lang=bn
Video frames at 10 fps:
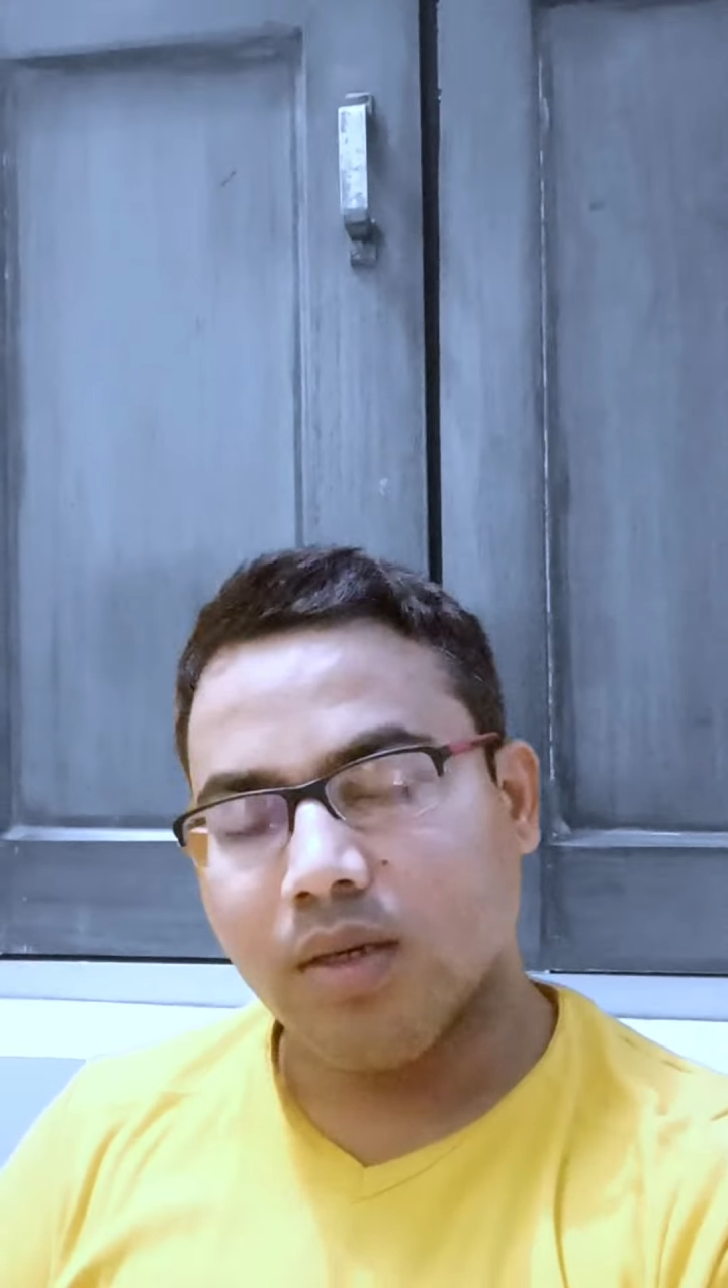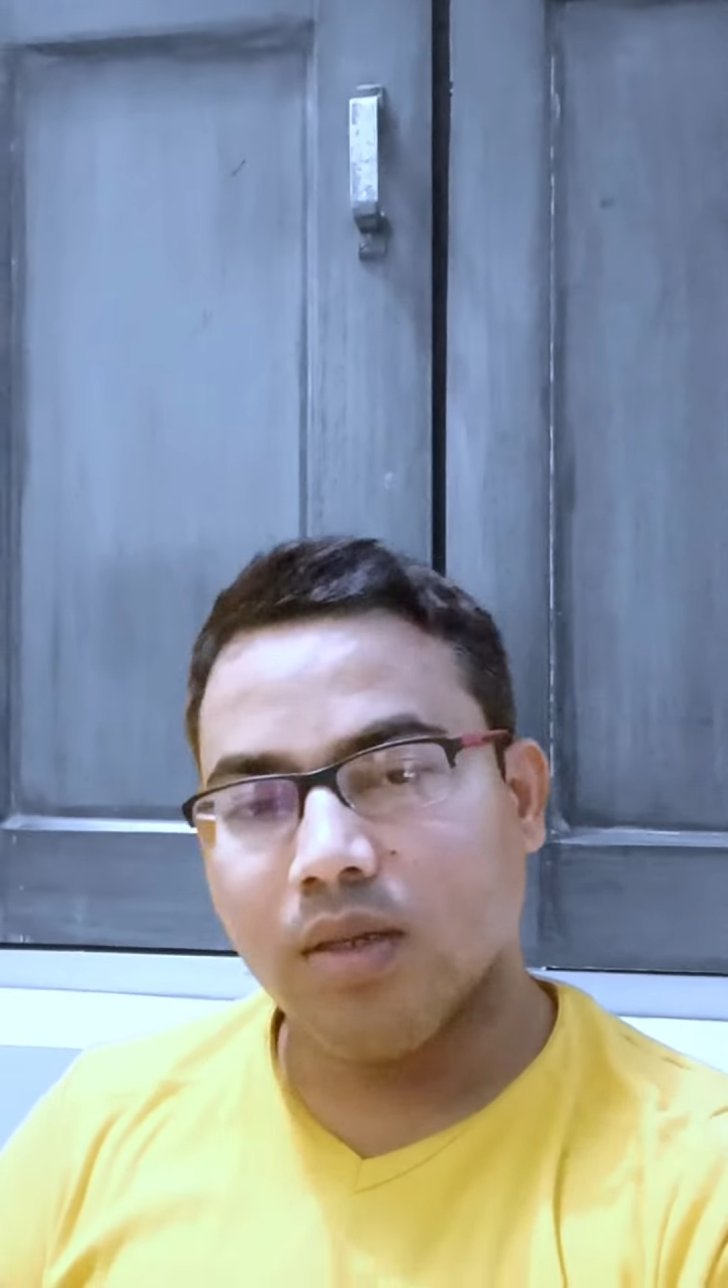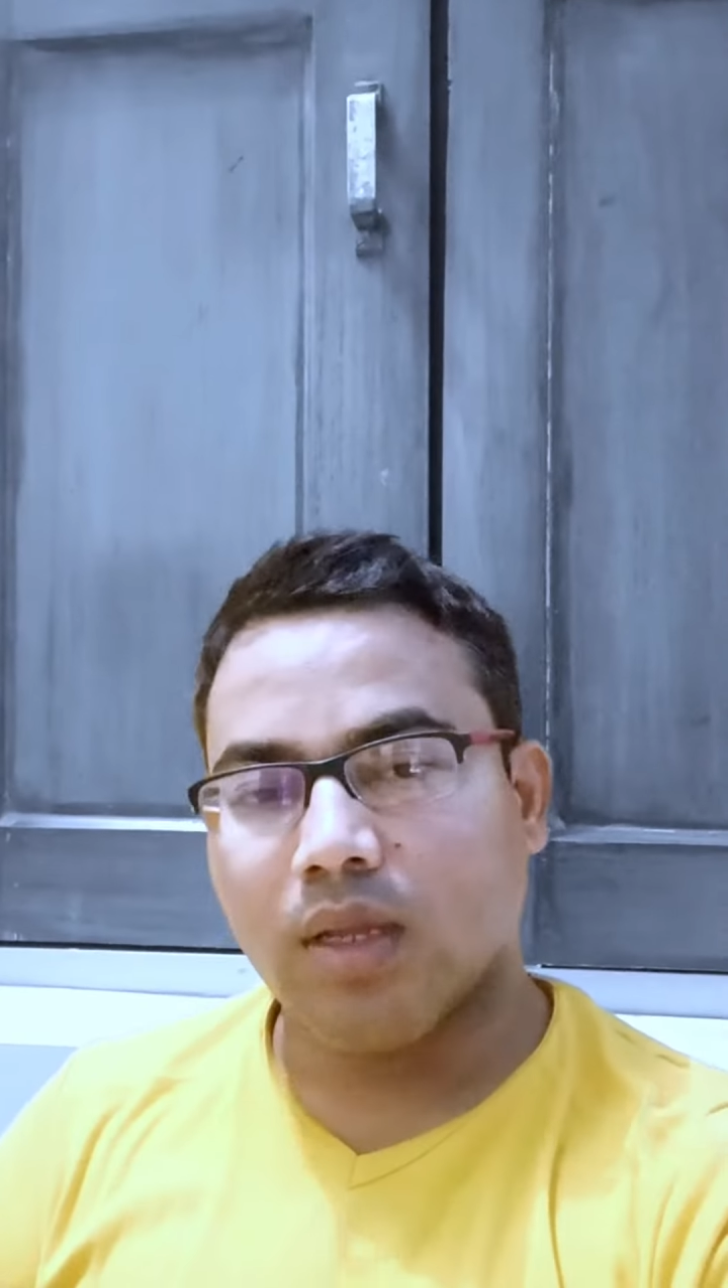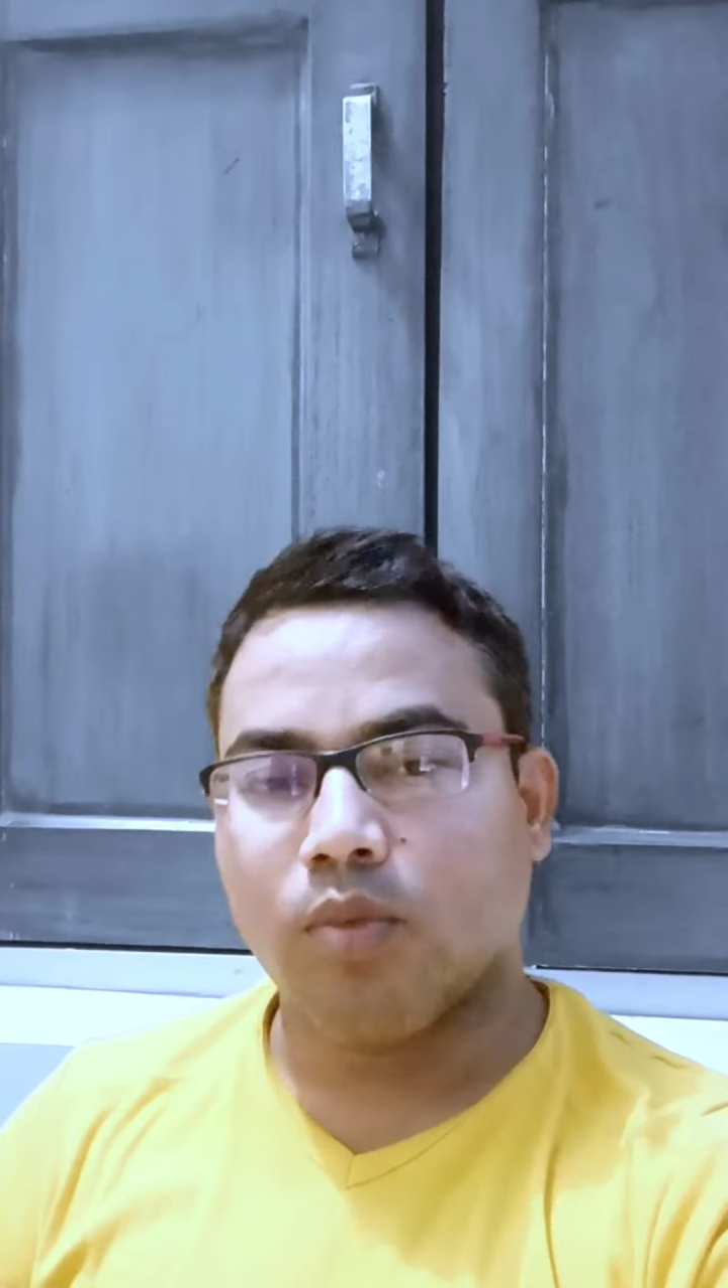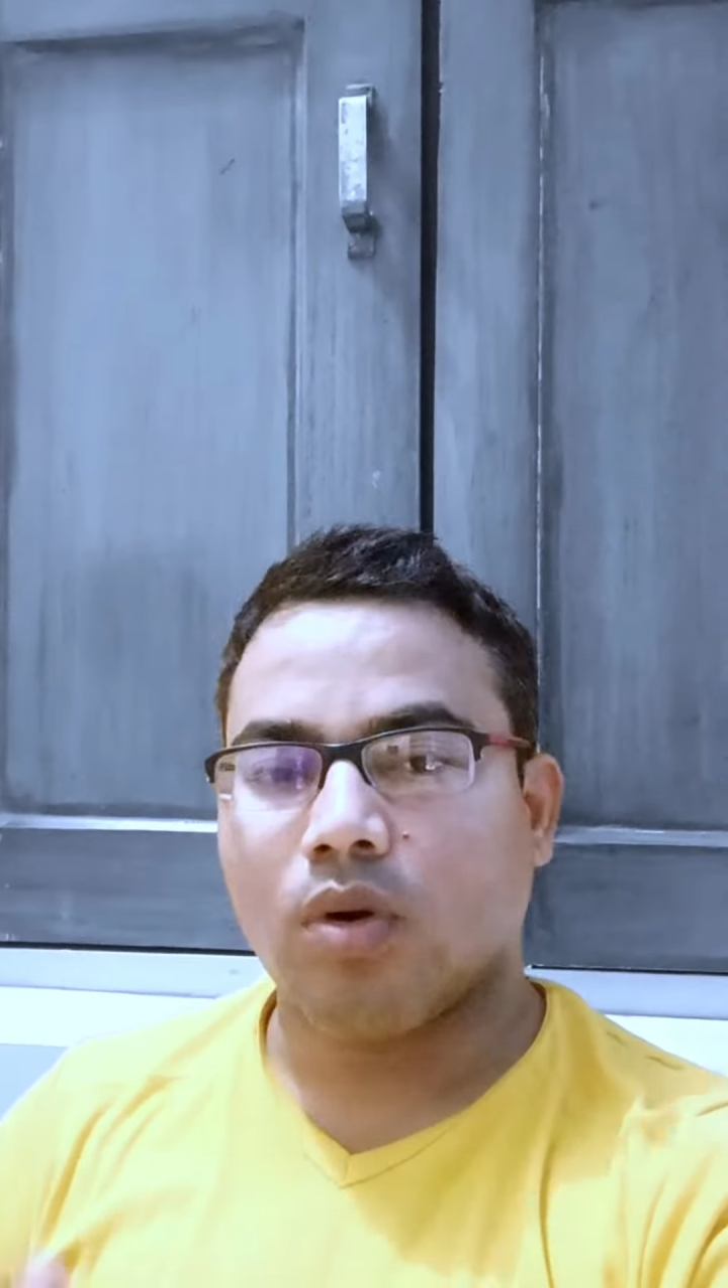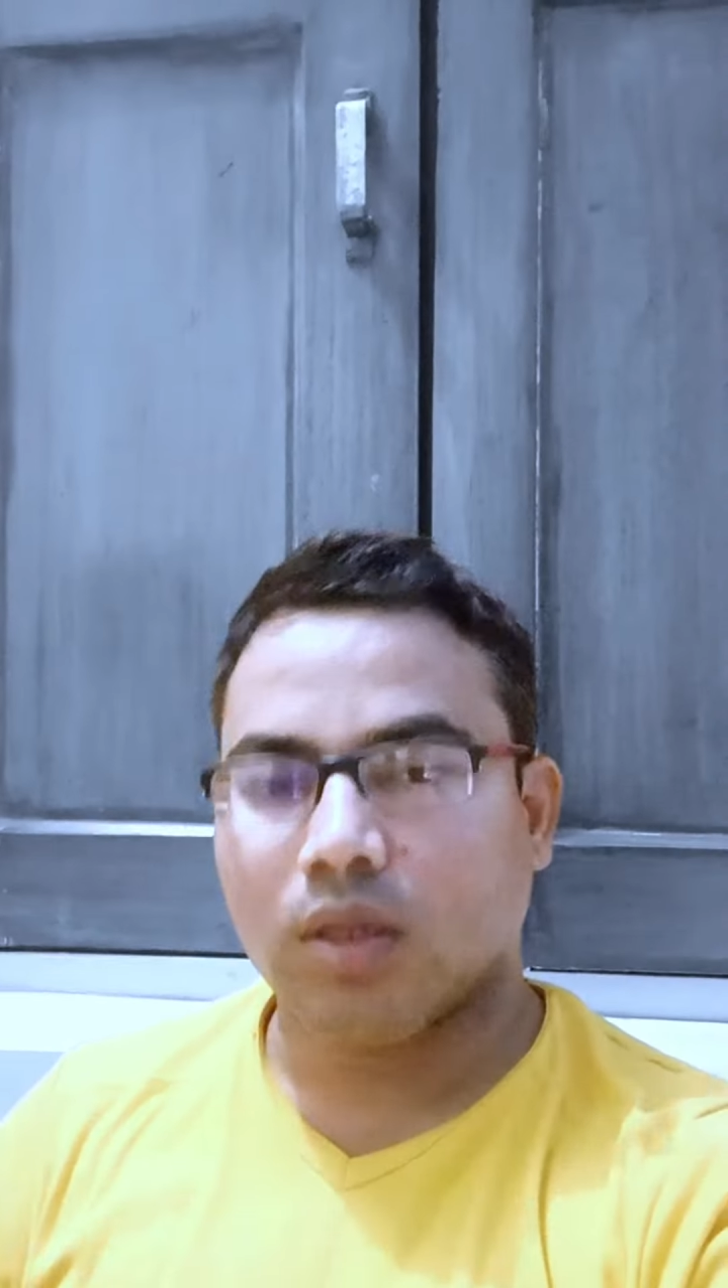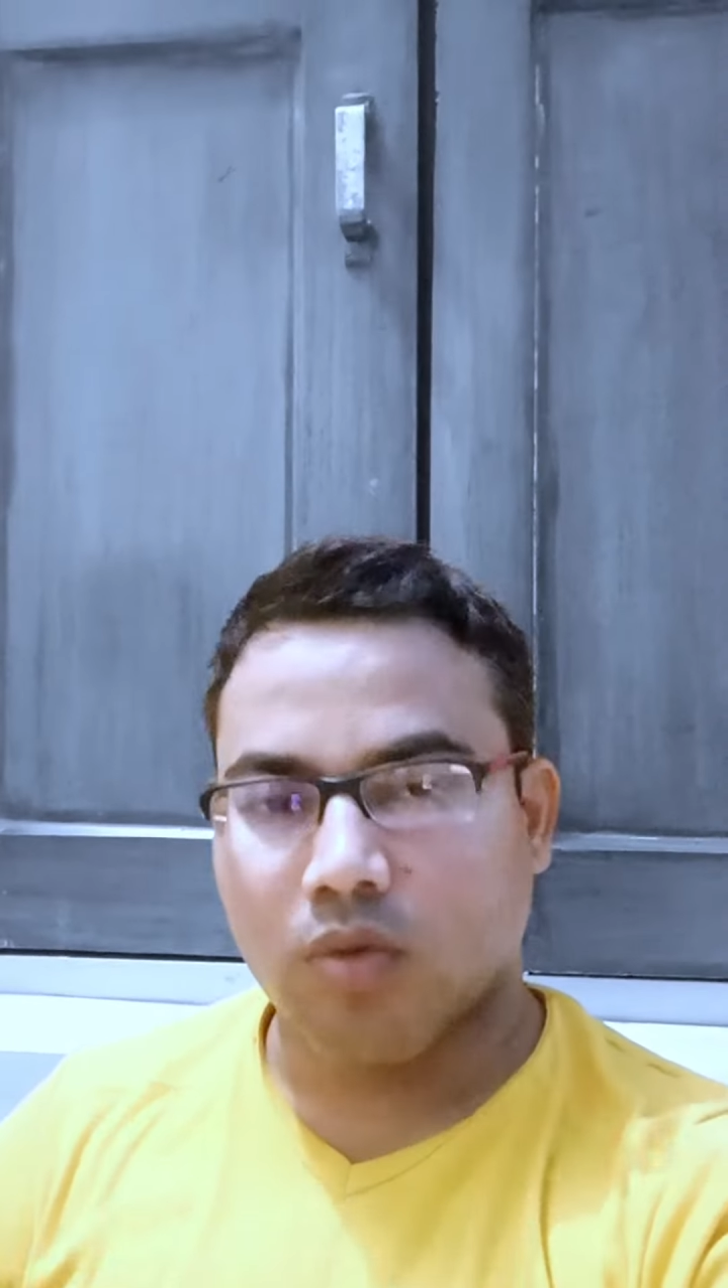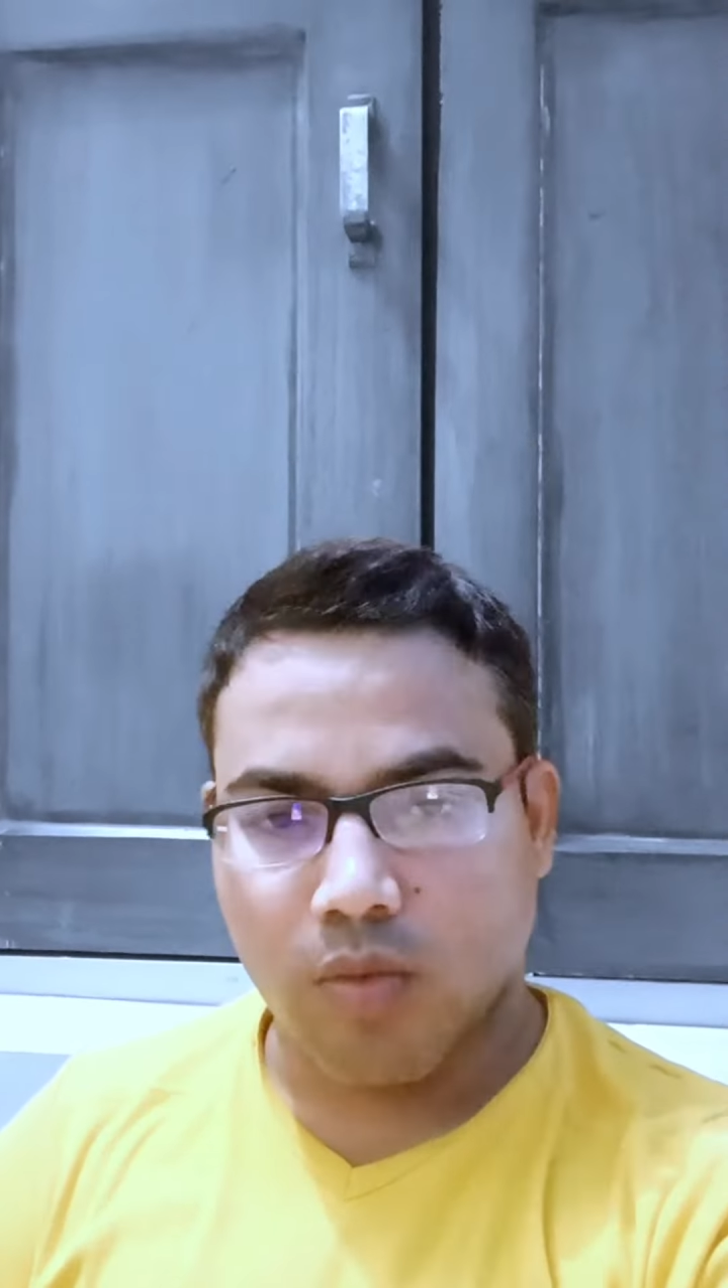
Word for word: তারপর হঠাৎ করে